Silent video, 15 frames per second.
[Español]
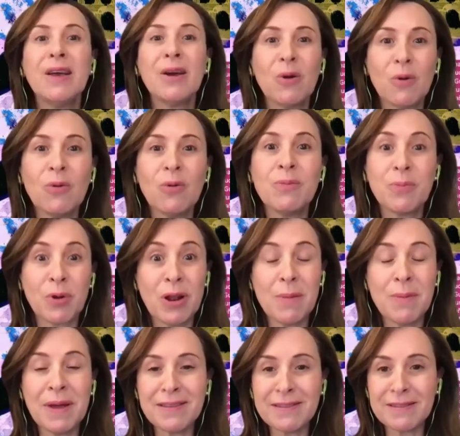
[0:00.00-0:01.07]
un
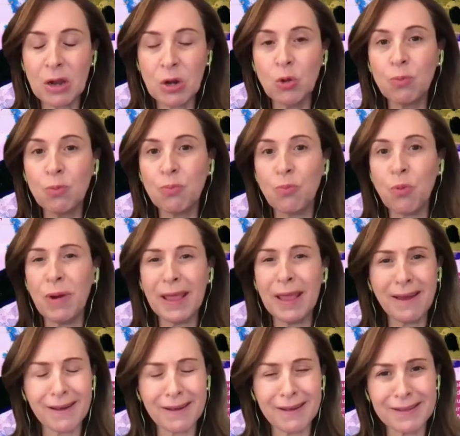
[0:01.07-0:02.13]
problema de salud
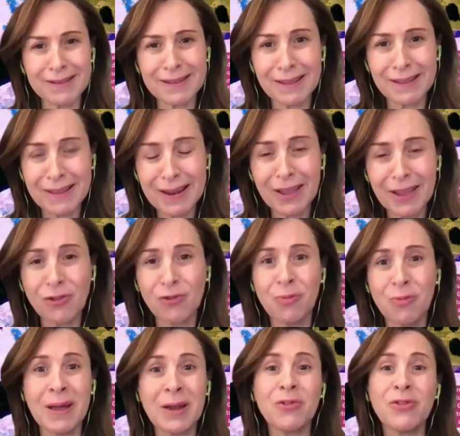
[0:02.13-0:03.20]
pública, de derechos
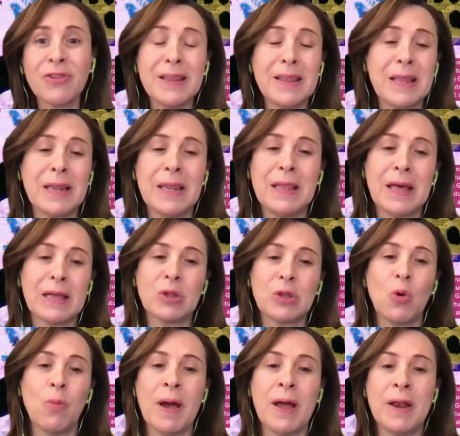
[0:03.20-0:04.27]
humanos, de dignidad
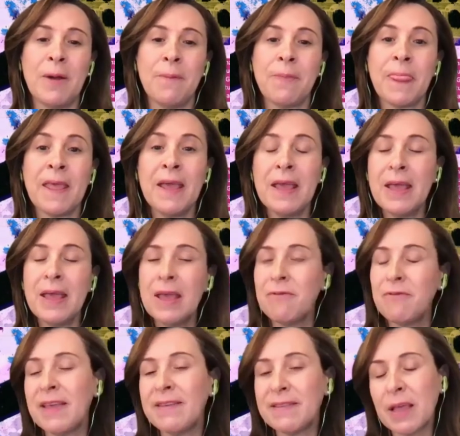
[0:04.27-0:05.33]
humana.
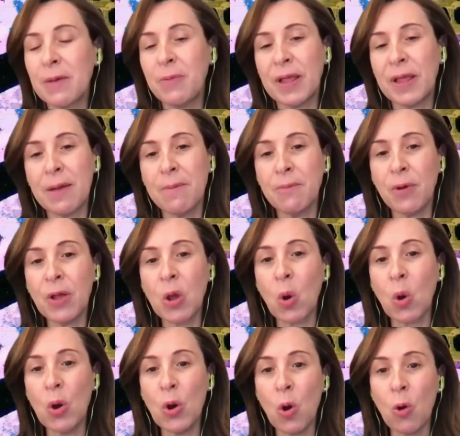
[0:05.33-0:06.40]
Fíjense que, por ejemplo, en
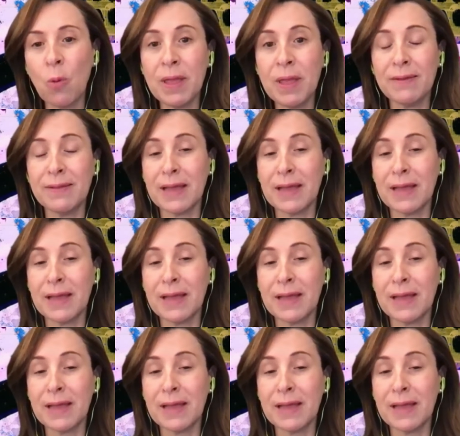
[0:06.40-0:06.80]
Colombia, de